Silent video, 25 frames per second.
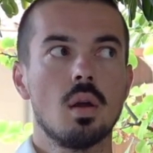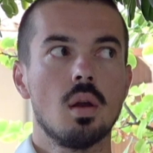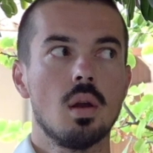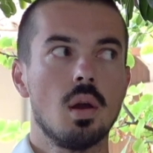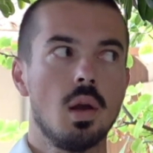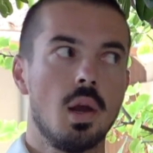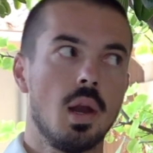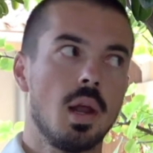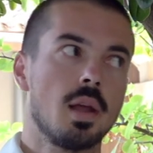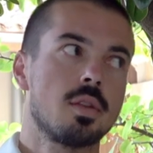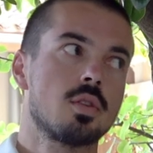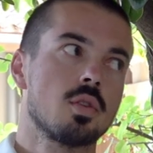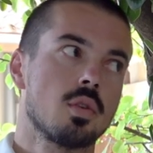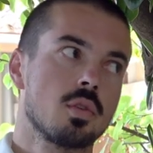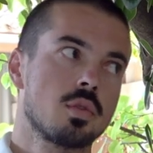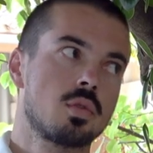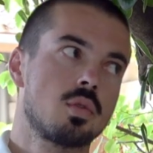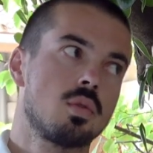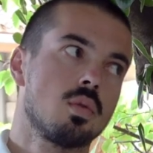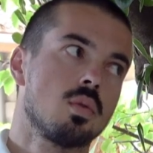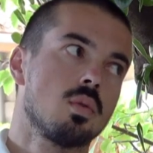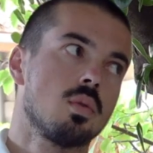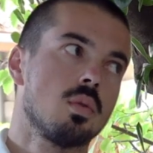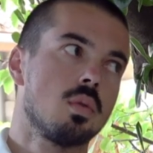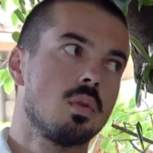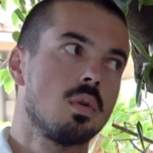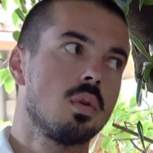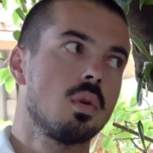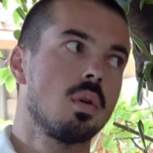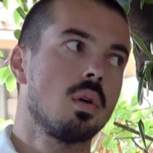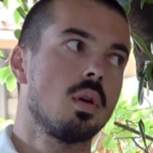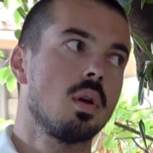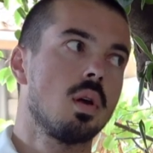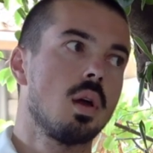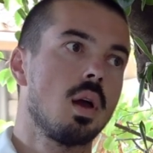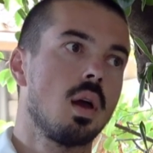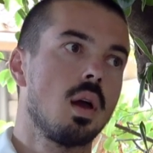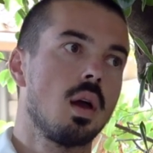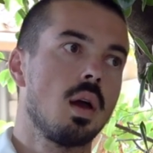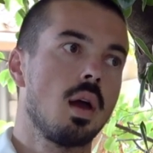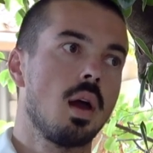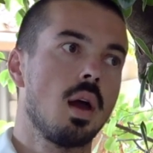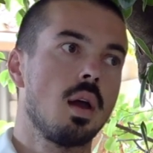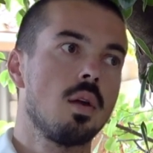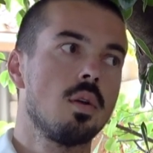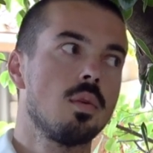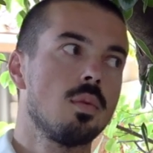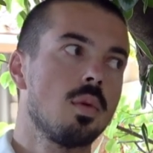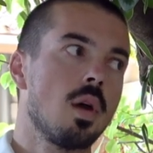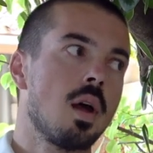l'attention
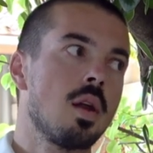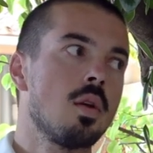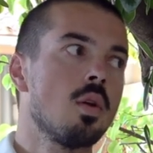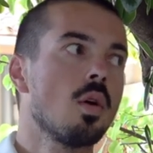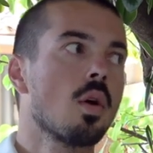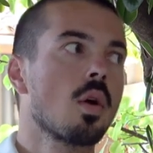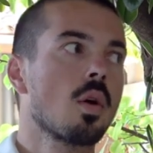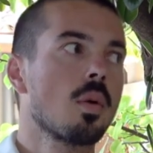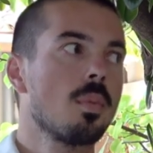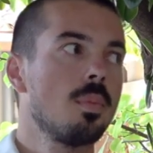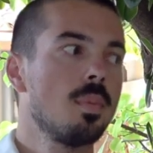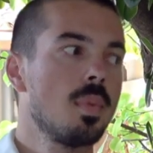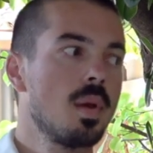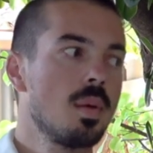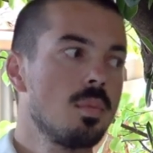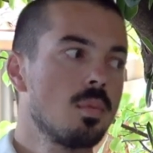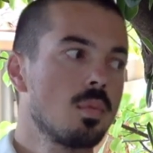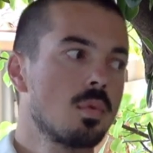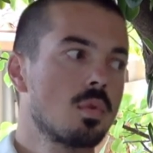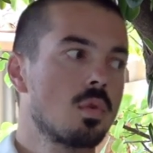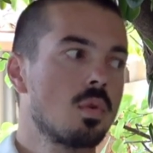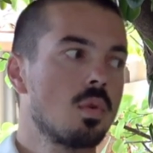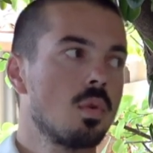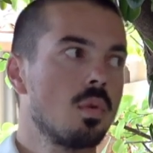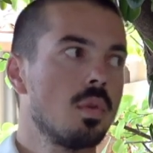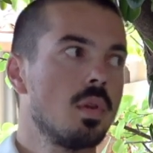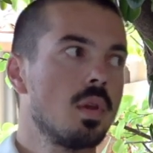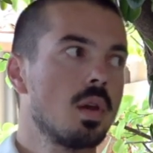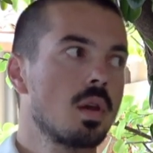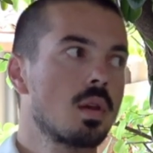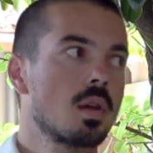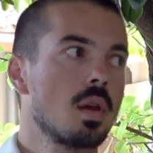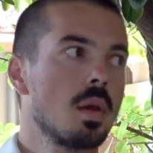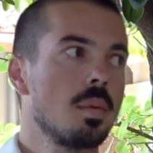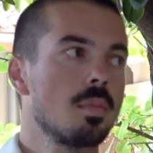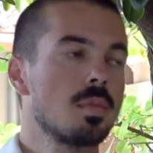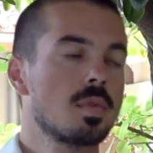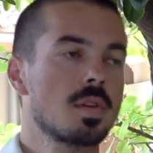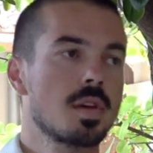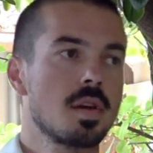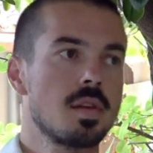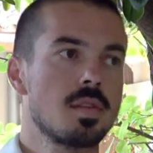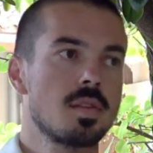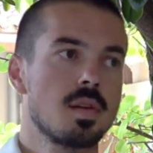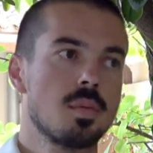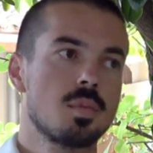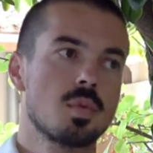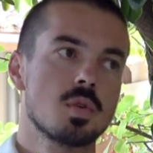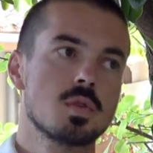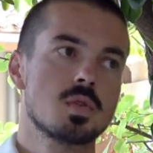alors même qu'on est quand même
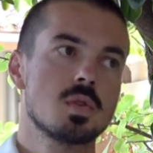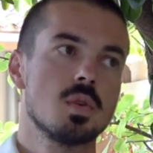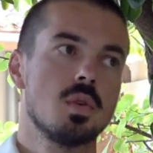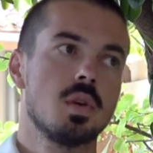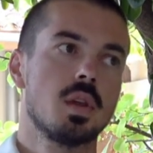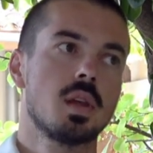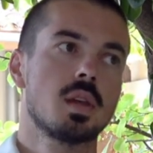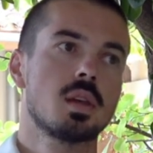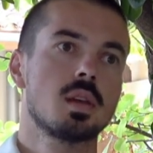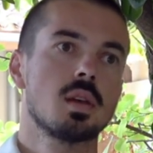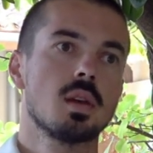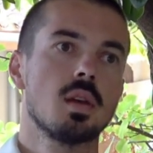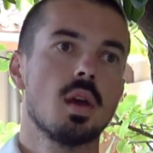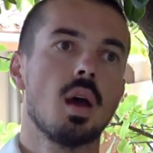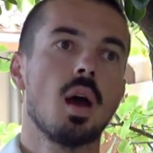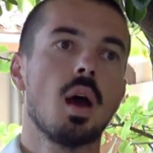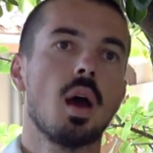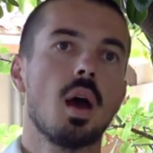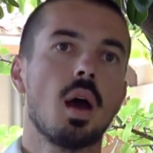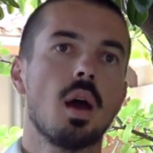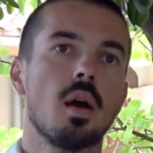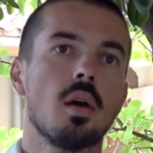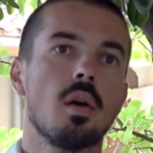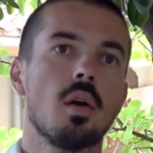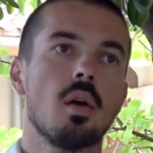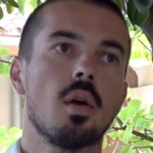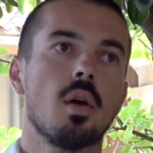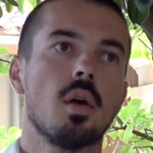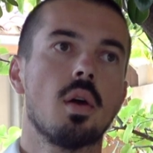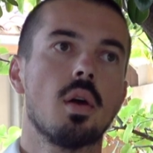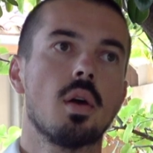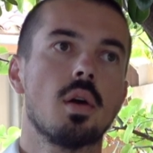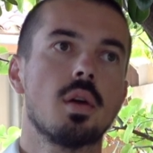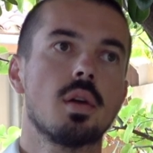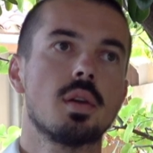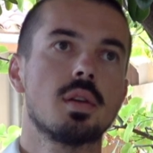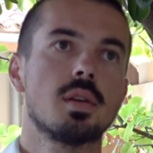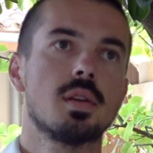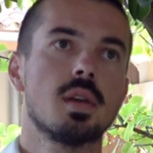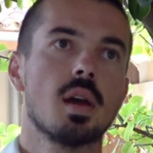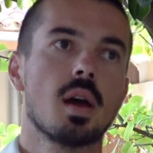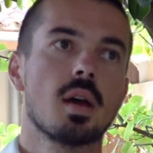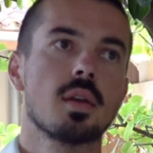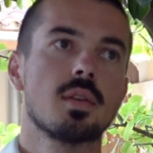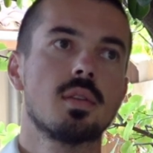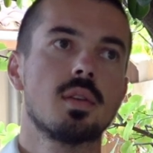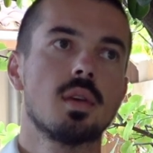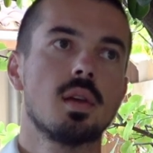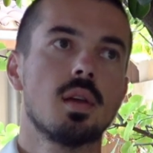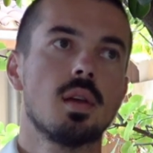très apostolique, à euh,
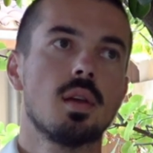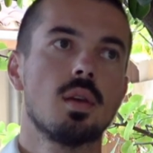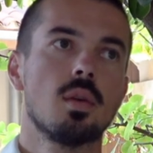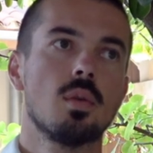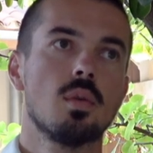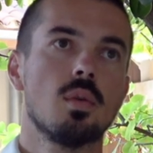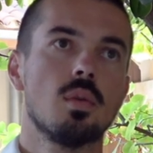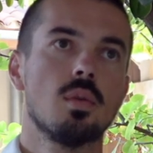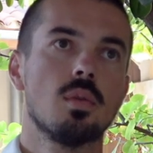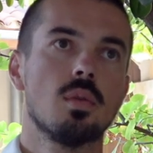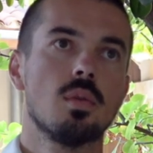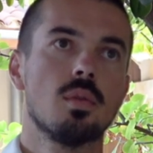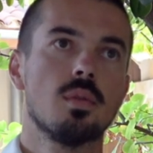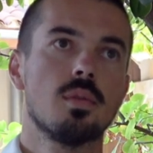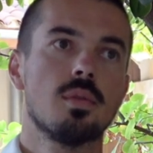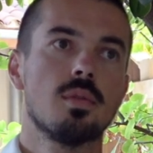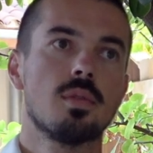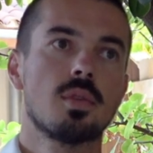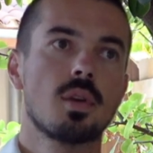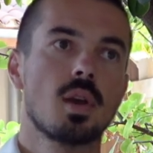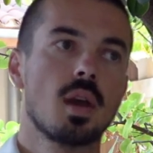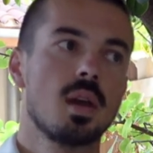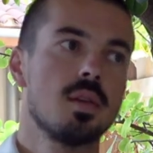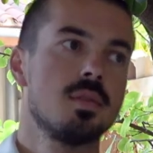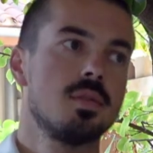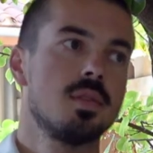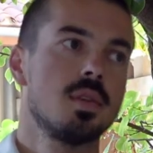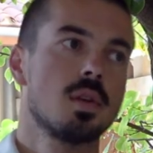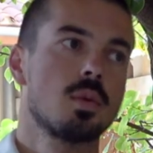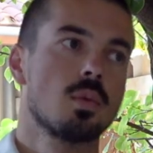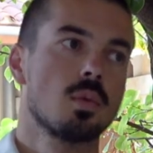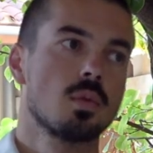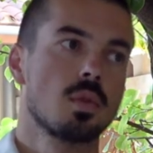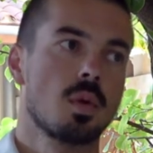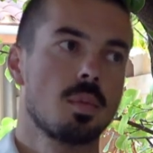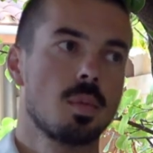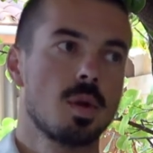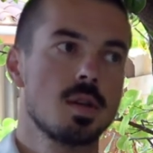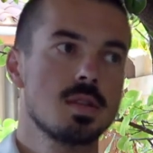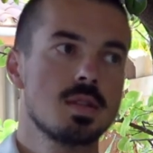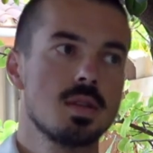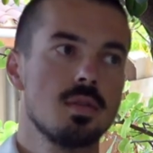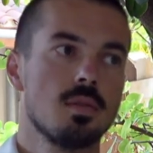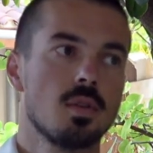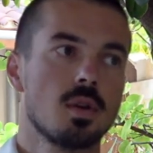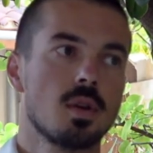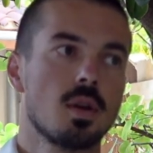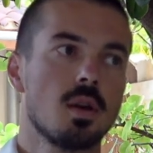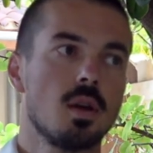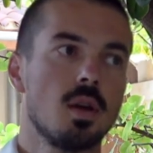garder une vraie vie
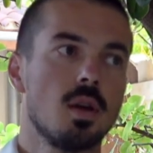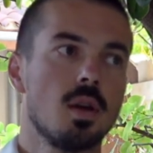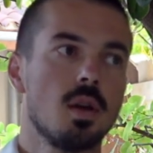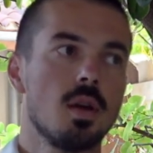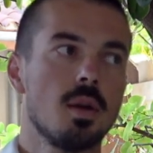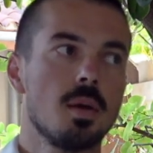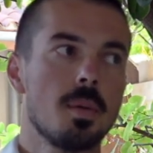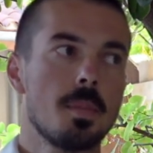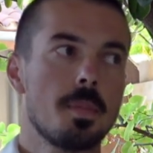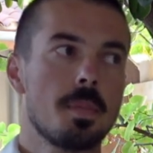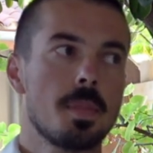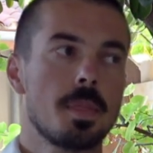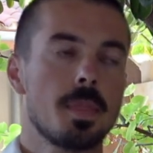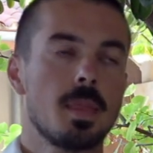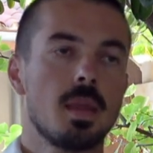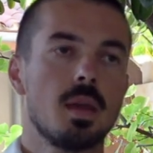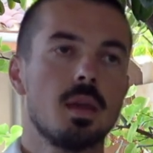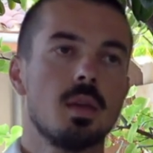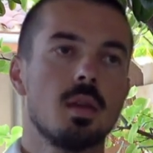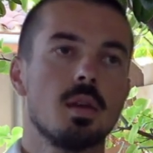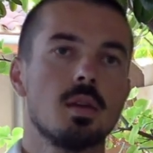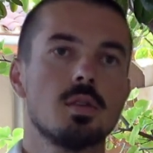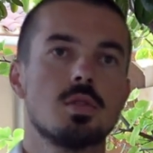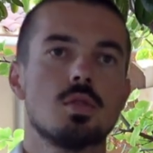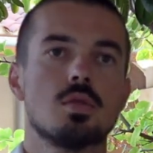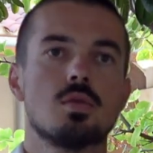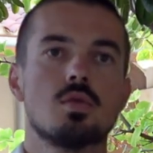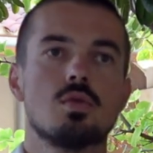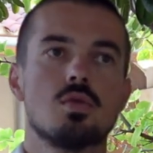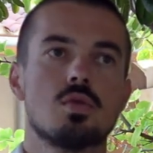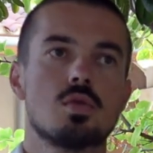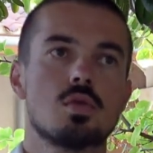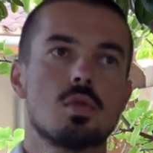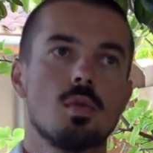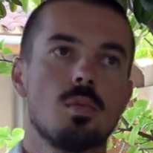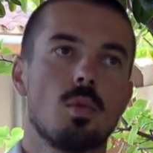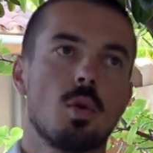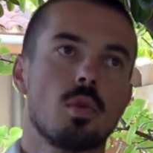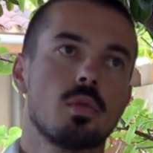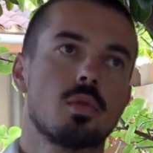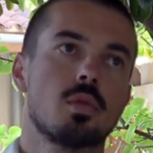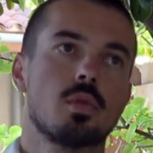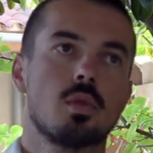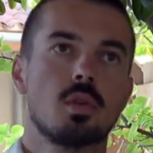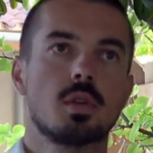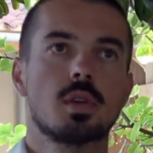contemplative. Et justement ce